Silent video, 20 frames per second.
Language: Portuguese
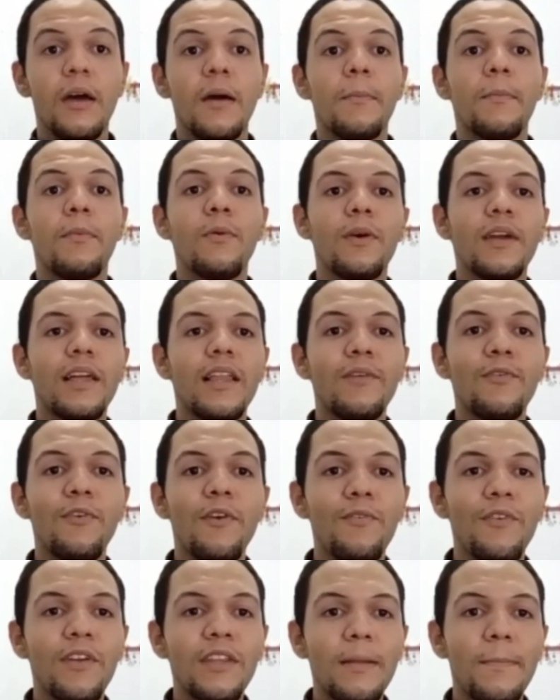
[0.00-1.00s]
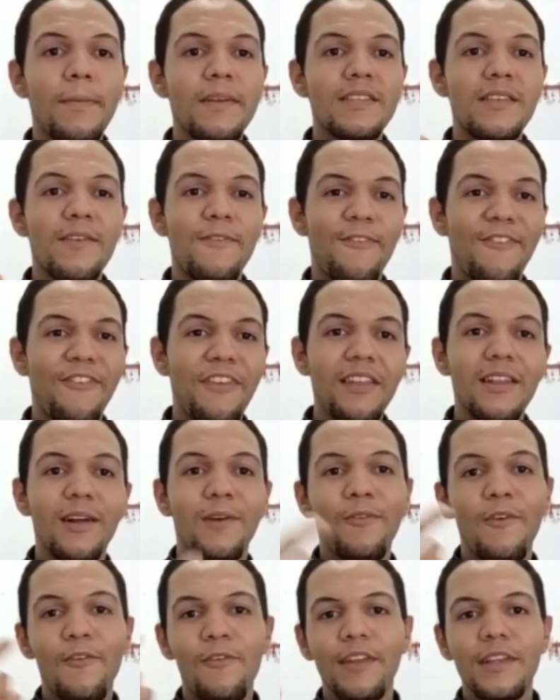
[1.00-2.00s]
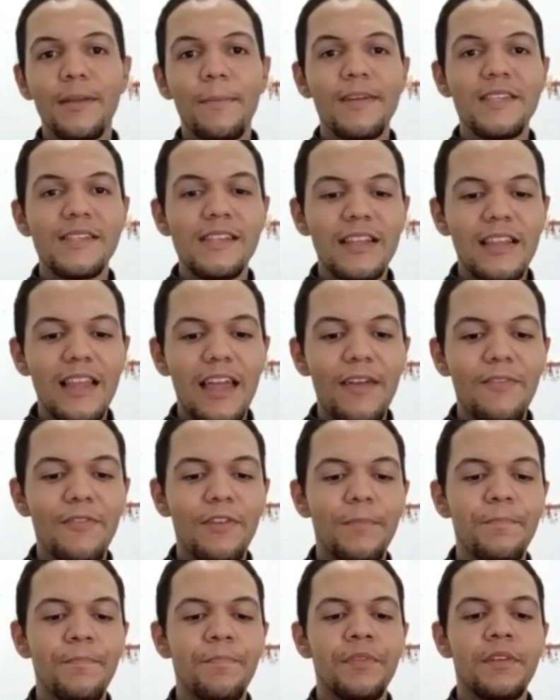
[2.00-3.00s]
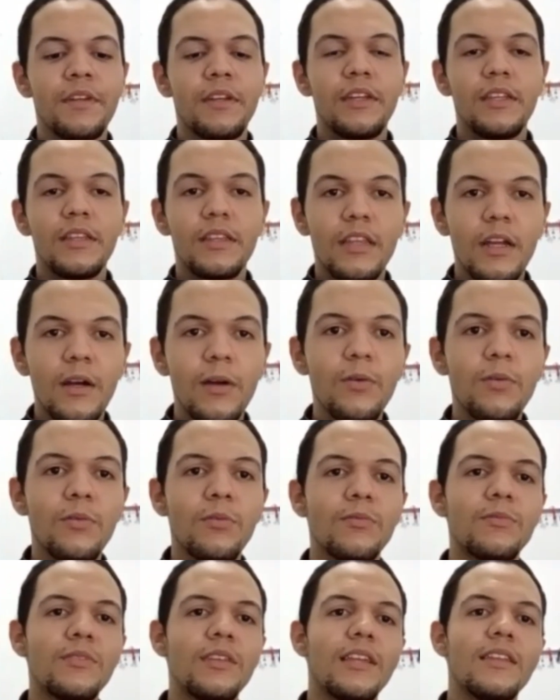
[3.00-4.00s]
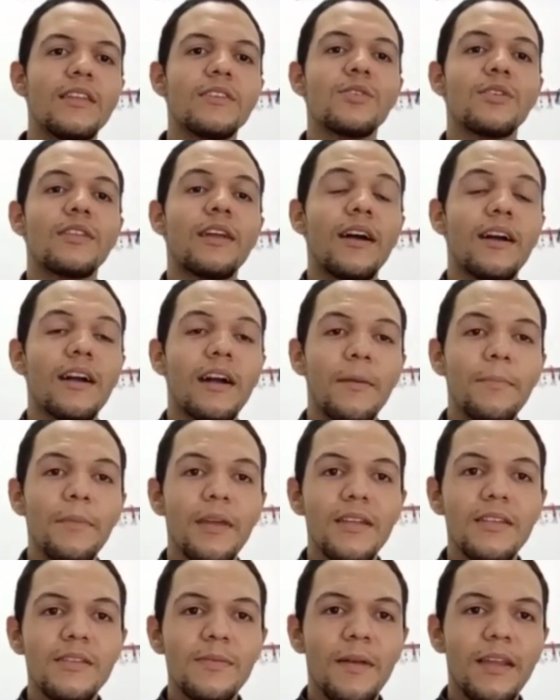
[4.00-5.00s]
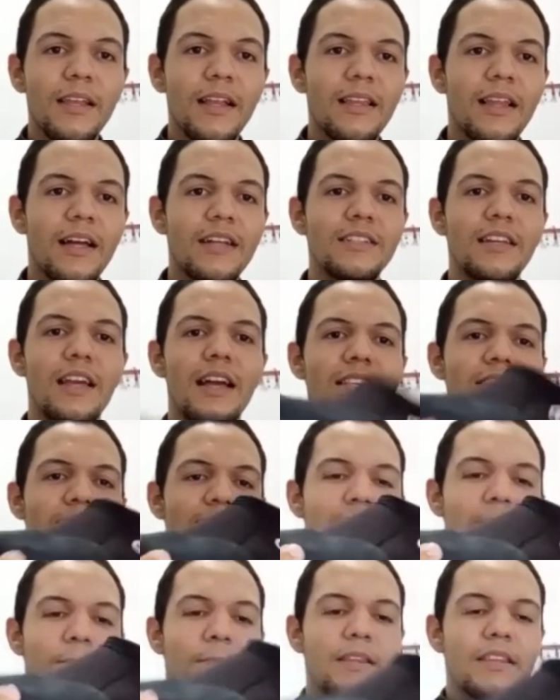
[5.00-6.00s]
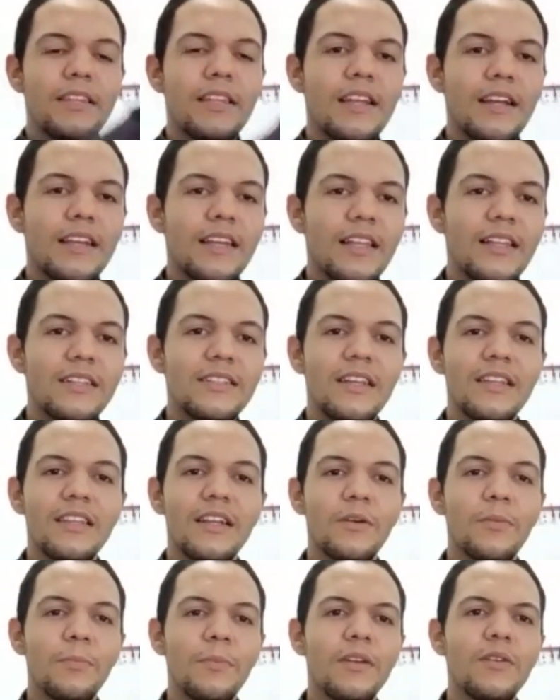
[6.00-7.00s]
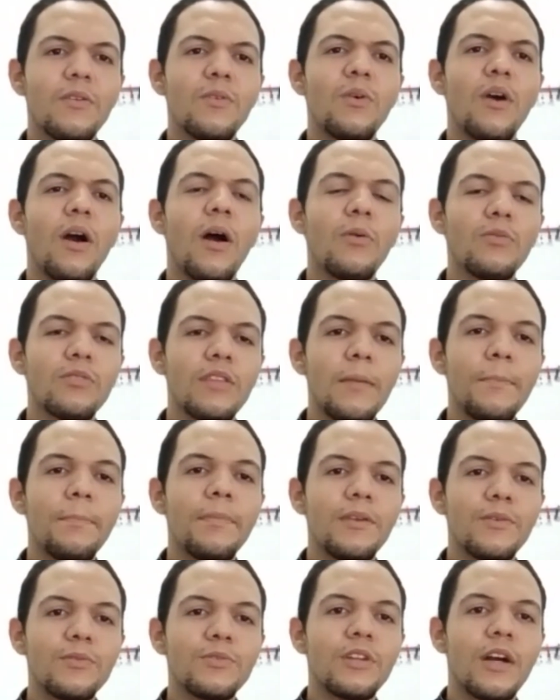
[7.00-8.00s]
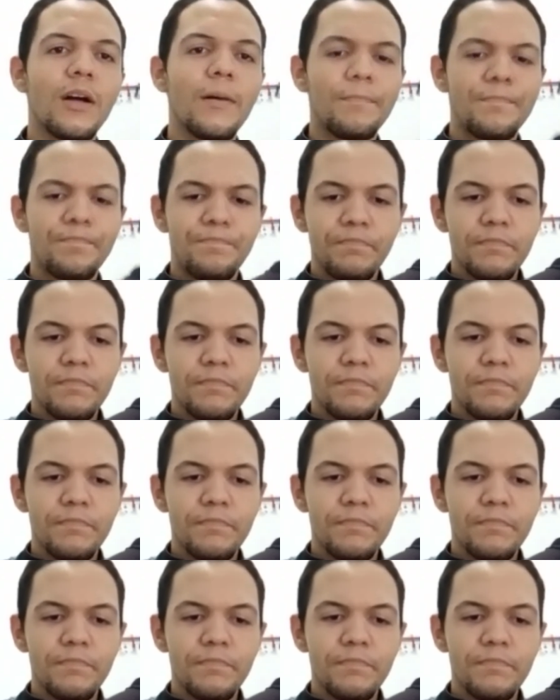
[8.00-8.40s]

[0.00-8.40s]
Porque ela foi feita para ser fina, ela foi feita para ser leve. Então, um dia desse eu estava caminhando em cima da laje, essa sapatilha aqui ela já está comigo há um tempinho já.